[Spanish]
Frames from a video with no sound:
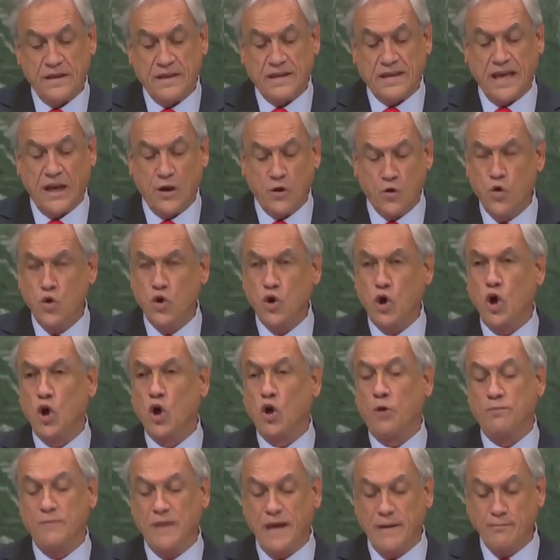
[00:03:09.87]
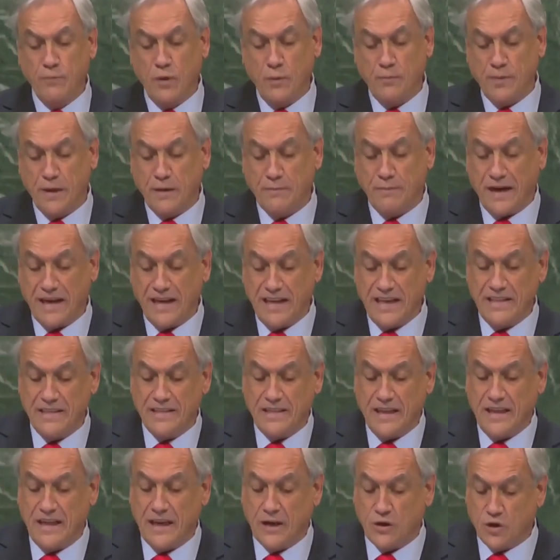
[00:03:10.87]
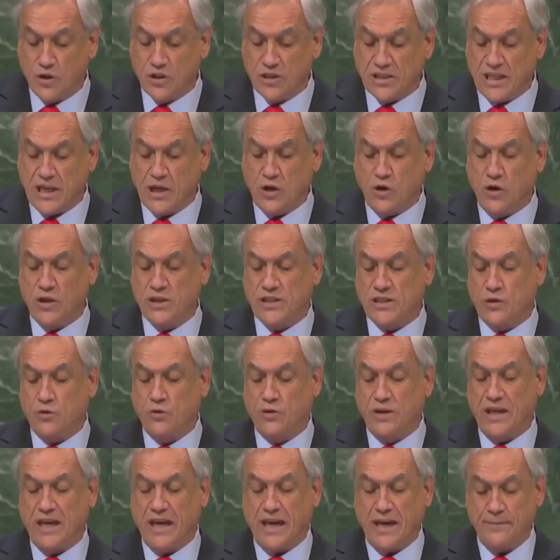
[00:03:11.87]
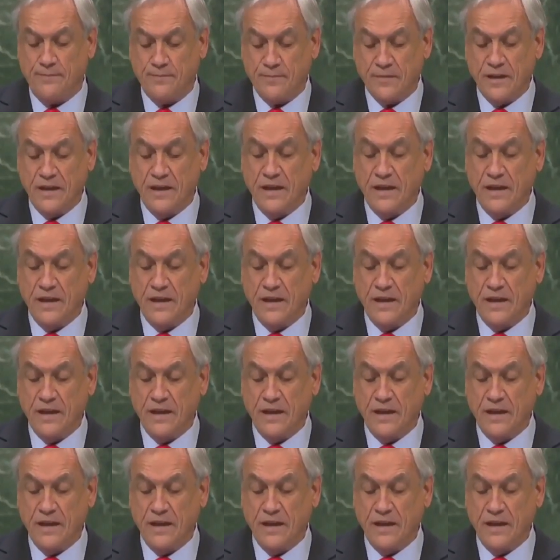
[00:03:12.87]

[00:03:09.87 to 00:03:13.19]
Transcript: que algunos de los miembros permanentes del Consejo de Seguridad